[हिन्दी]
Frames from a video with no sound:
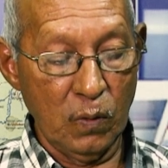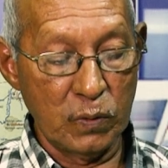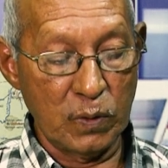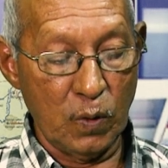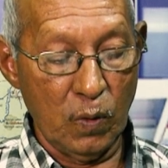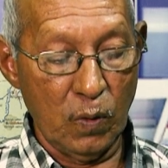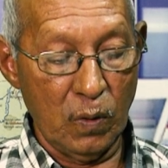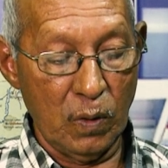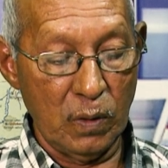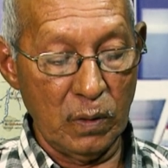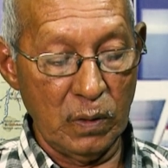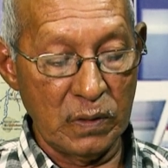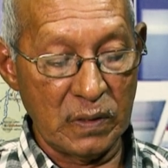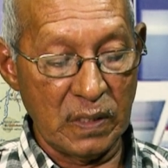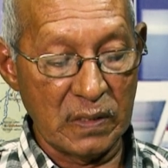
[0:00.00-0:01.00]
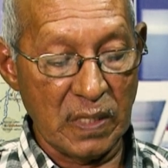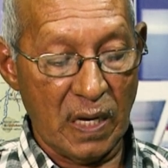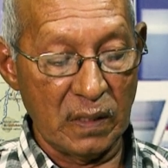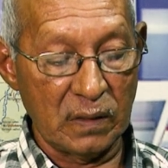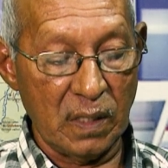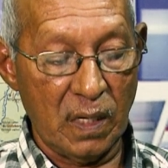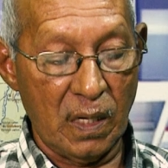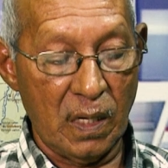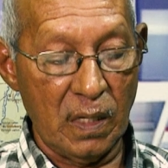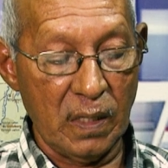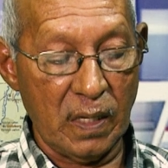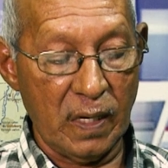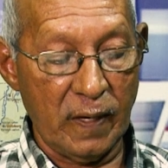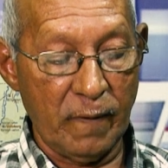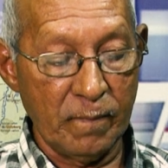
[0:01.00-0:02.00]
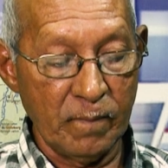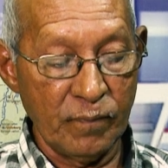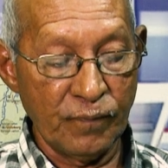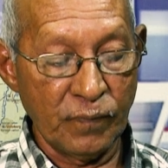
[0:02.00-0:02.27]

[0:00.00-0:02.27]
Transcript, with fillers: उसको इसके साथ हल करें